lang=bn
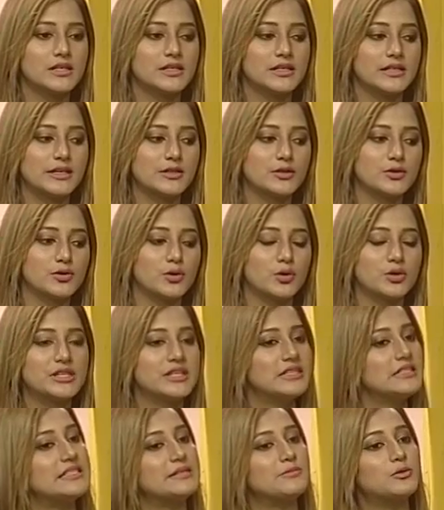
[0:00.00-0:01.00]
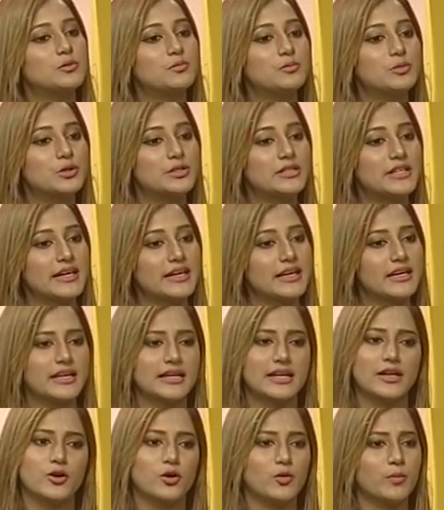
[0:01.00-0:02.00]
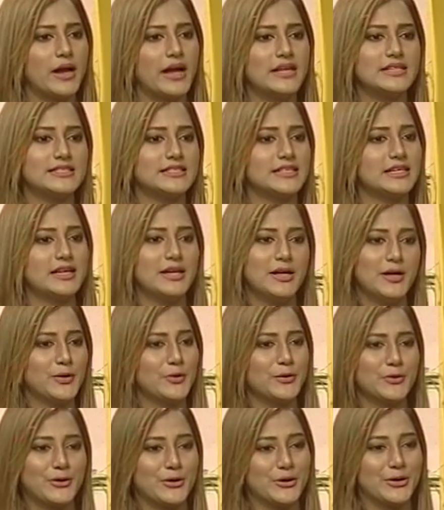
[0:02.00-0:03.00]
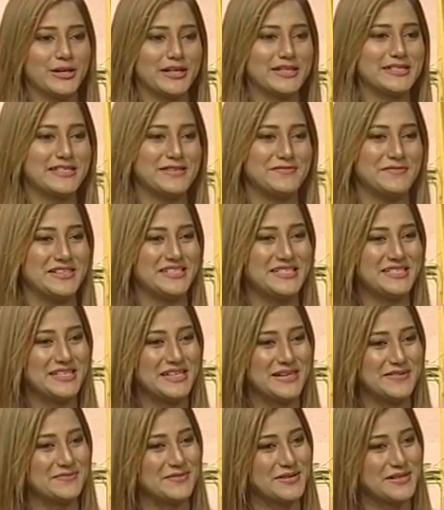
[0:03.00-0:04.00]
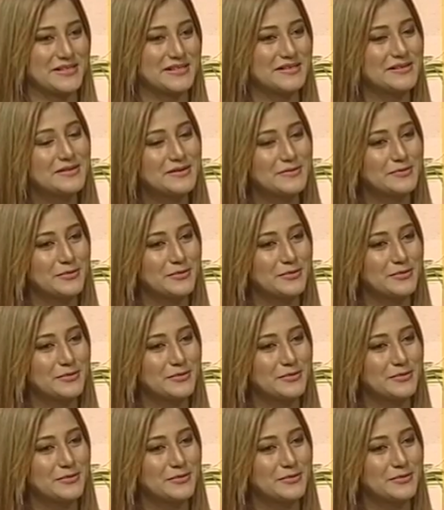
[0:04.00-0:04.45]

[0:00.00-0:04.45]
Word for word: একটু কঠিন জীবনবোধ থাকে নাকি রোমান্টিক কোন ধরনেরটাই বেশি আপনার আচ্ছা,